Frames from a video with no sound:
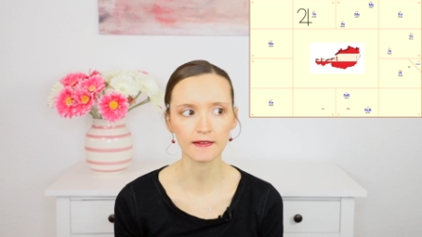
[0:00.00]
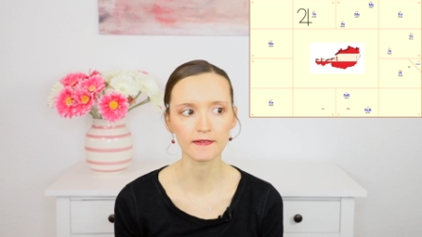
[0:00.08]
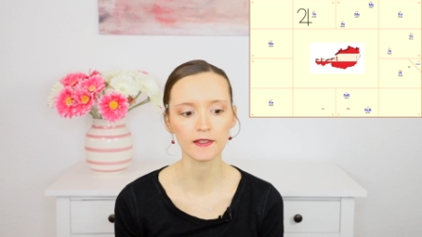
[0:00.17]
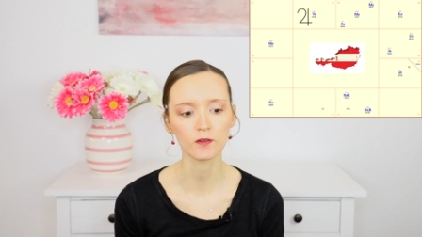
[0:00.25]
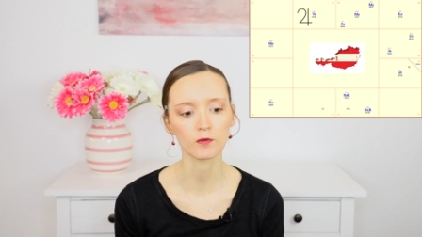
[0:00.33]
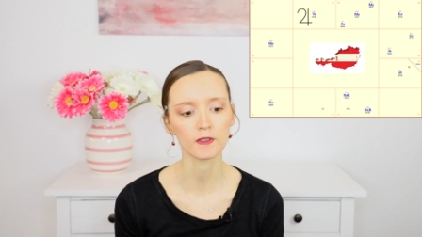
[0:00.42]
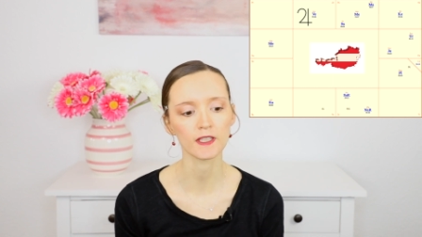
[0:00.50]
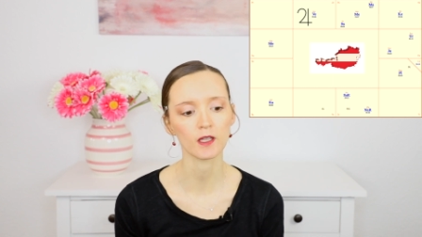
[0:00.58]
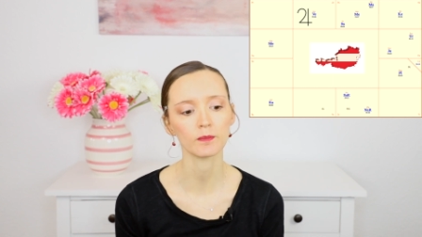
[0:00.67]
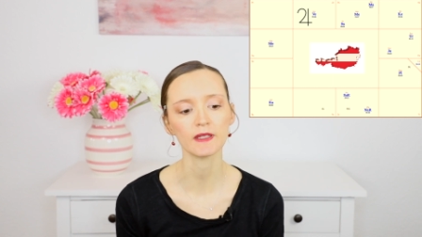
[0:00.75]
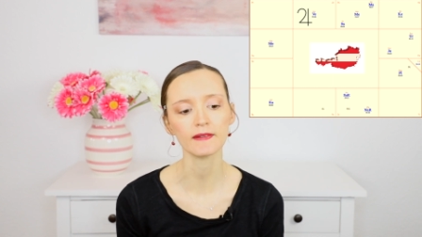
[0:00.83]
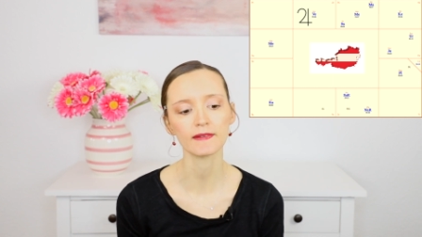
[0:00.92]
die sich von der
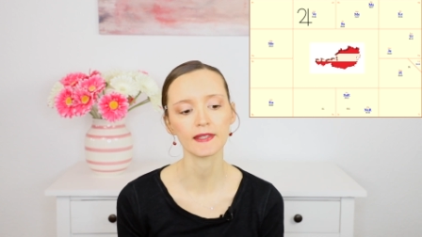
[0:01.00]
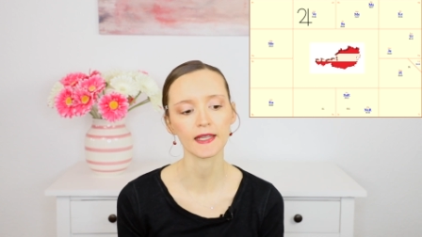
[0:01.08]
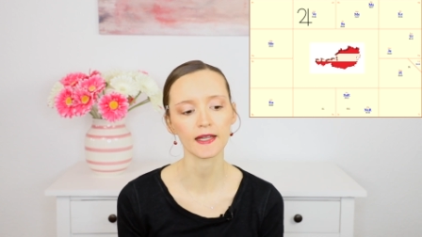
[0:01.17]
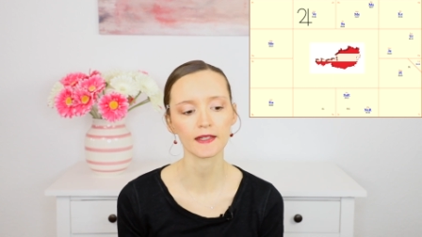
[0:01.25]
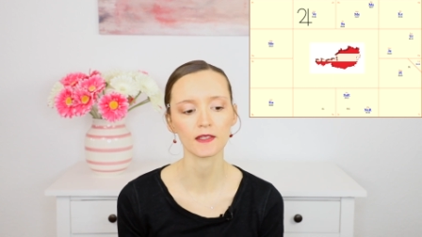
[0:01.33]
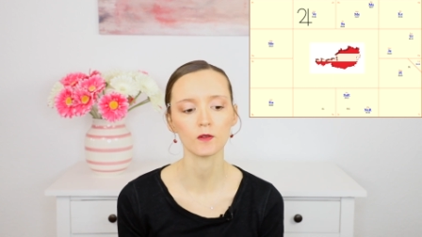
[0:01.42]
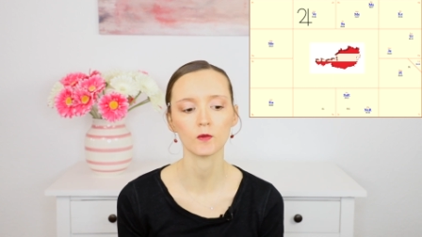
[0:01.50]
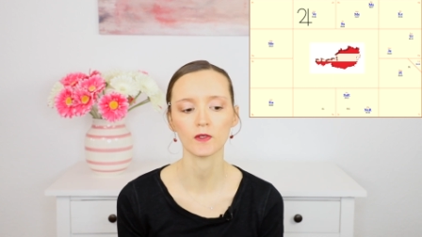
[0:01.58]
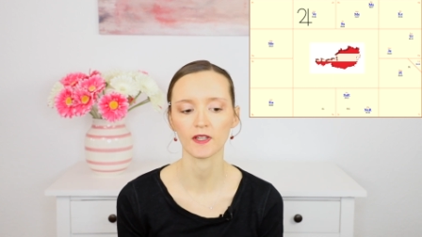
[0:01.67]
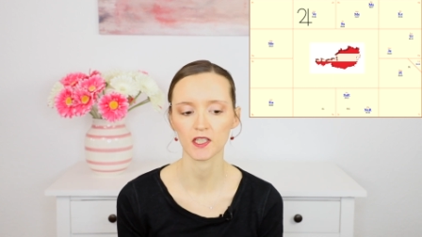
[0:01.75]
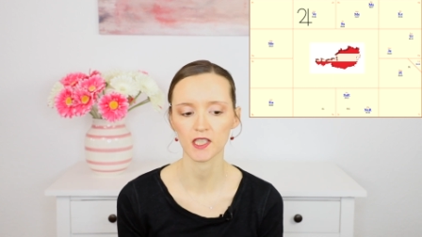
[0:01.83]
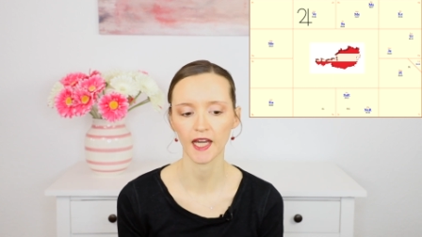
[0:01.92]
bisherigen
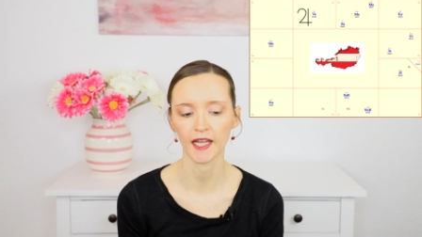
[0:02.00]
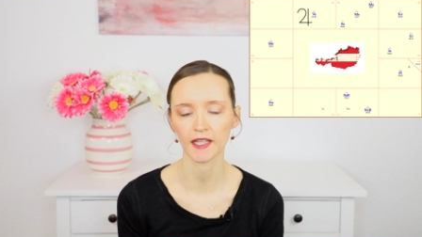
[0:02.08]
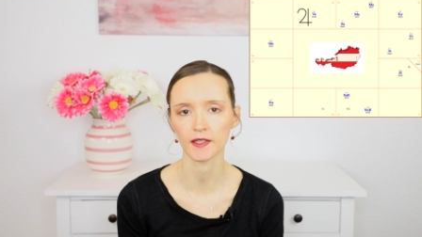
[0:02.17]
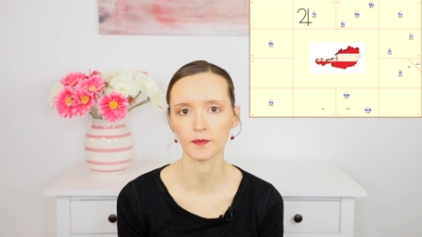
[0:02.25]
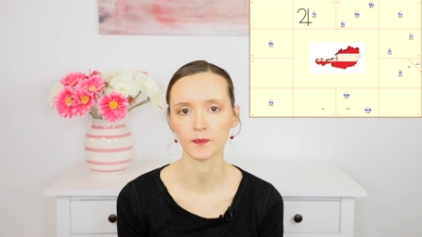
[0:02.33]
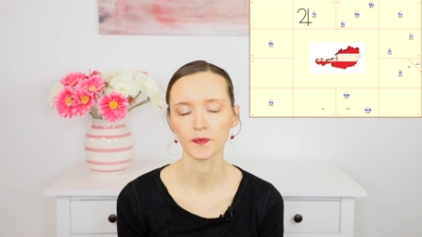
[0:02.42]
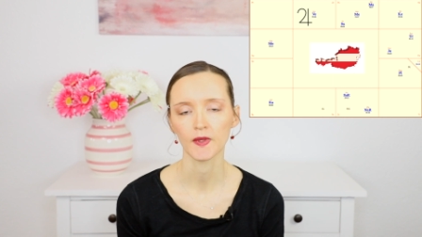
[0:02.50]
unterscheiden.